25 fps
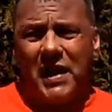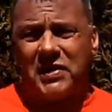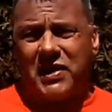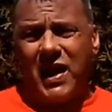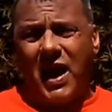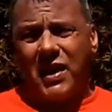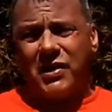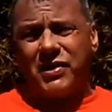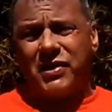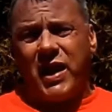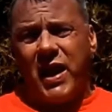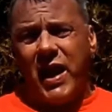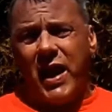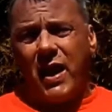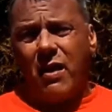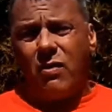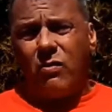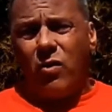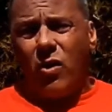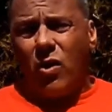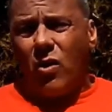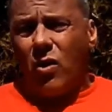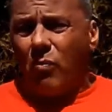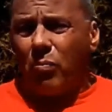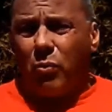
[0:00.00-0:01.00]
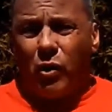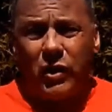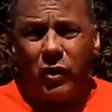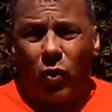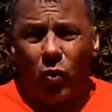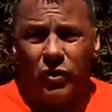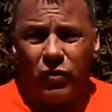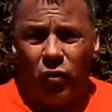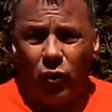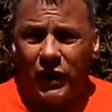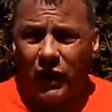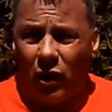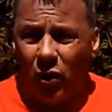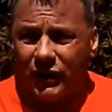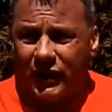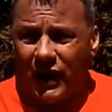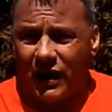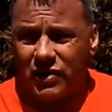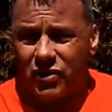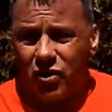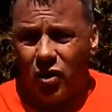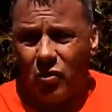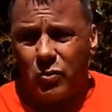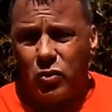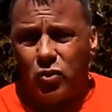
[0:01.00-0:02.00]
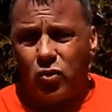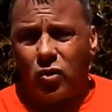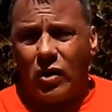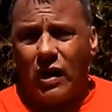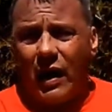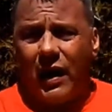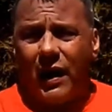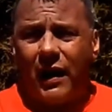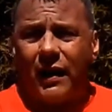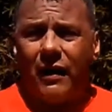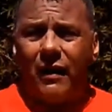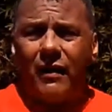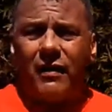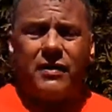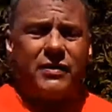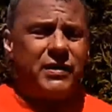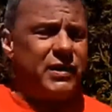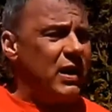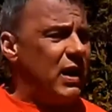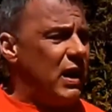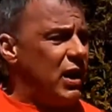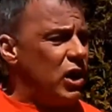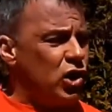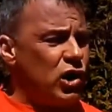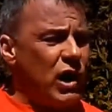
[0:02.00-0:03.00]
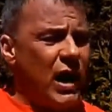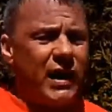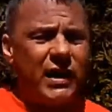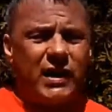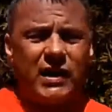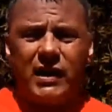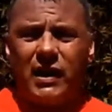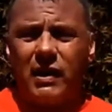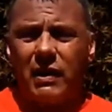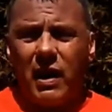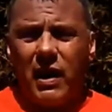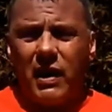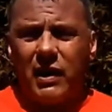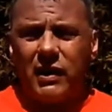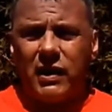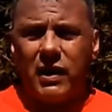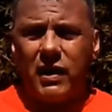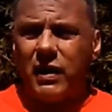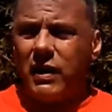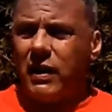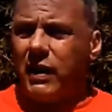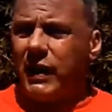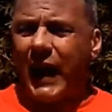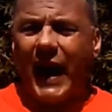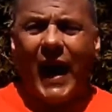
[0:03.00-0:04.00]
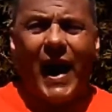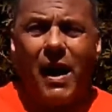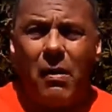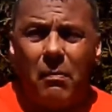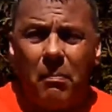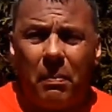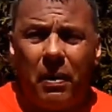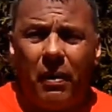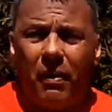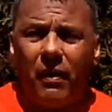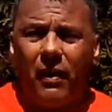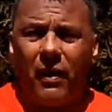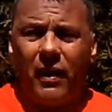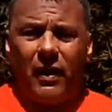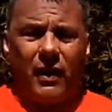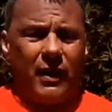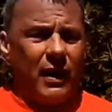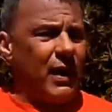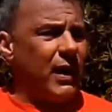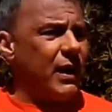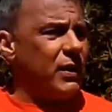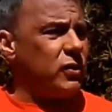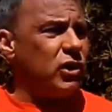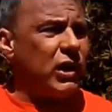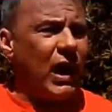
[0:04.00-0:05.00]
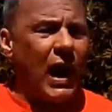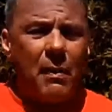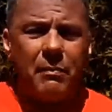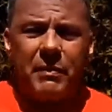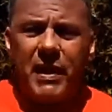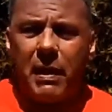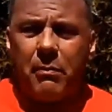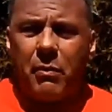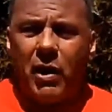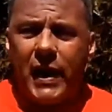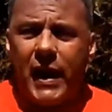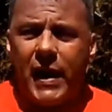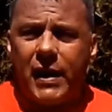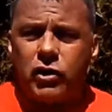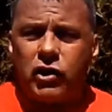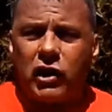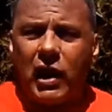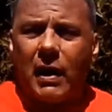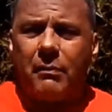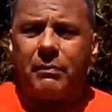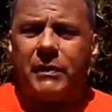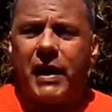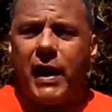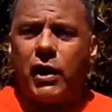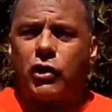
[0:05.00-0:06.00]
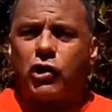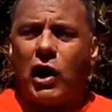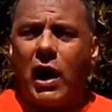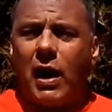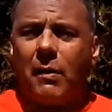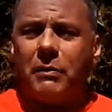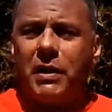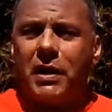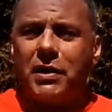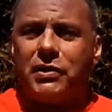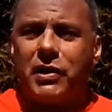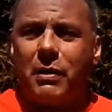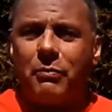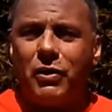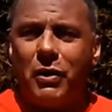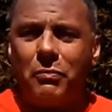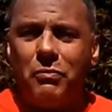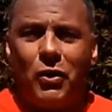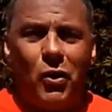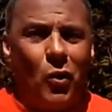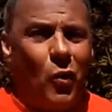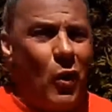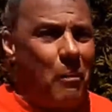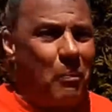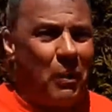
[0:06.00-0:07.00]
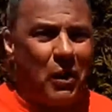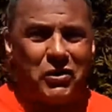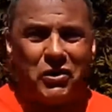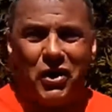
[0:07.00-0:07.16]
essentiel au niveau des contractions musculaires. Tu sais, les gens qui, qui crampent, ah, tu crampes des mollets, tu crampes des jambes, des abdominaux.